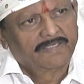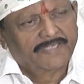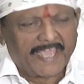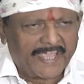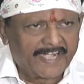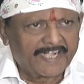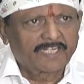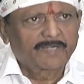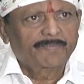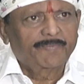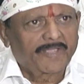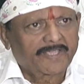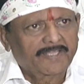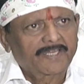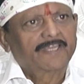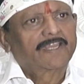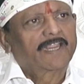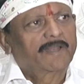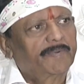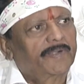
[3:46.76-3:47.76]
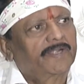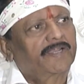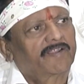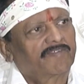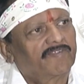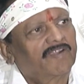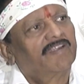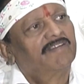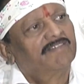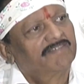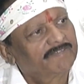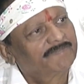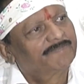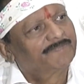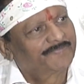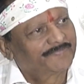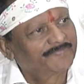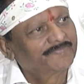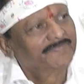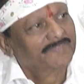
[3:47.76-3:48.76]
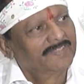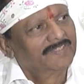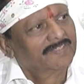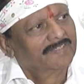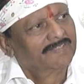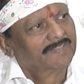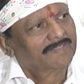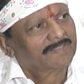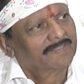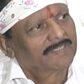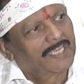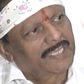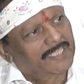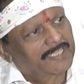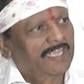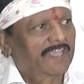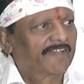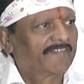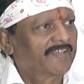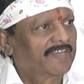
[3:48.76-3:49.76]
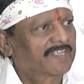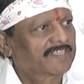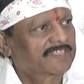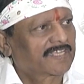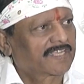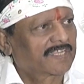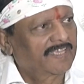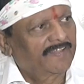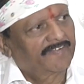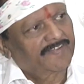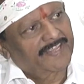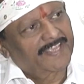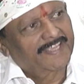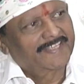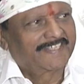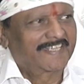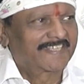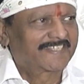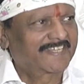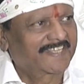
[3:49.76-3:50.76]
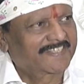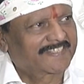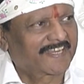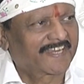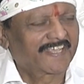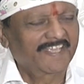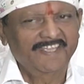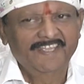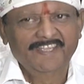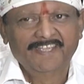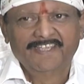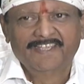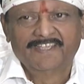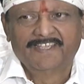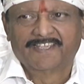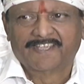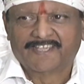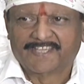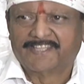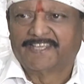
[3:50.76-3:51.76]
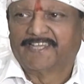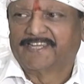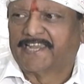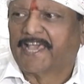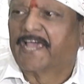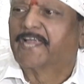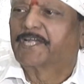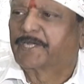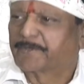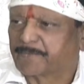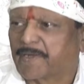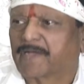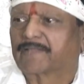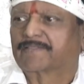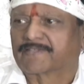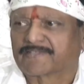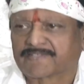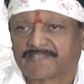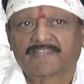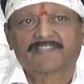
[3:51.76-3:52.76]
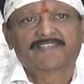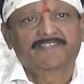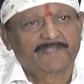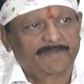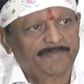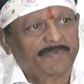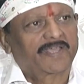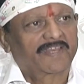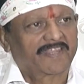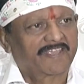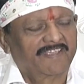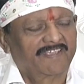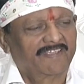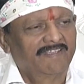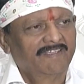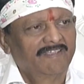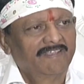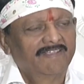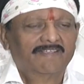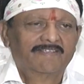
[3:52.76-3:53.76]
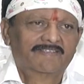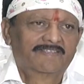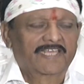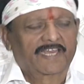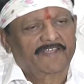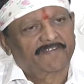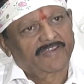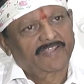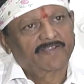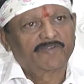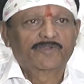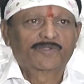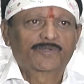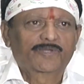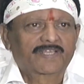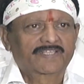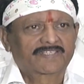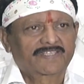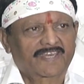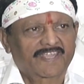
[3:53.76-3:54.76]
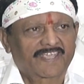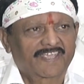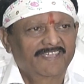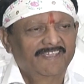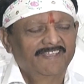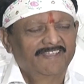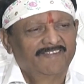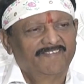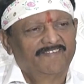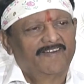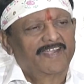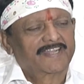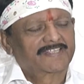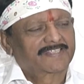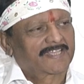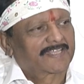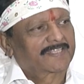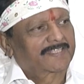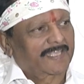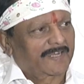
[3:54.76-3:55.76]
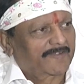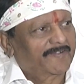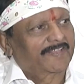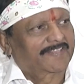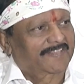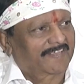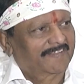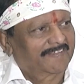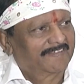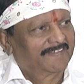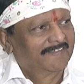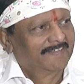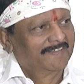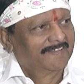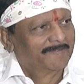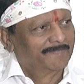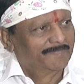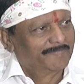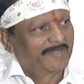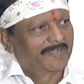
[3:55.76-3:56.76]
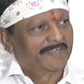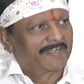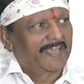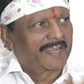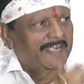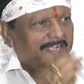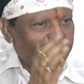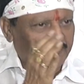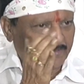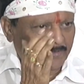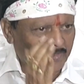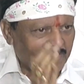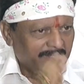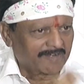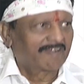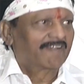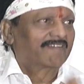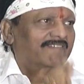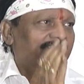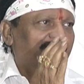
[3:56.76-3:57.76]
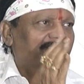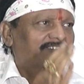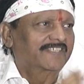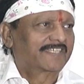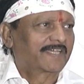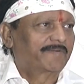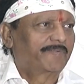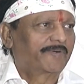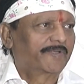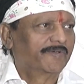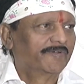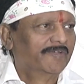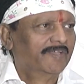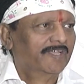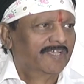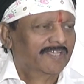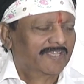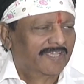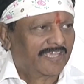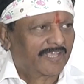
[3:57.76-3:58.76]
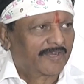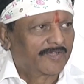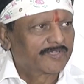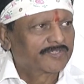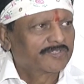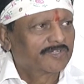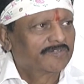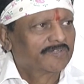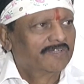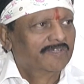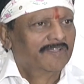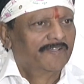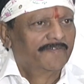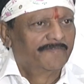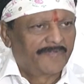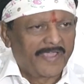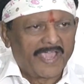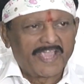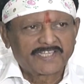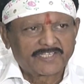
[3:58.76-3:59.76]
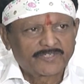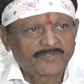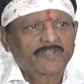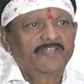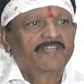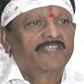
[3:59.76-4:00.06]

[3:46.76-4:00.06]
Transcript: డైరెక్టర్ పక్కనే నిలబడ్డారు వాళ్ళు ఏది ఏమైనా సరే ఎవరు ఏం చేసినా సరే ఇది డైరెక్టర్ బాగా తీస్తారు ఈ సినిమాని సరే ఎవరేమనుకున్నా సరే వాళ్ళ సంగతి తర్వాత మేము డైరెక్టర్ కూడా వెళ్తున్నామని చెప్పడం ఈరోజు ఫ్యాషన్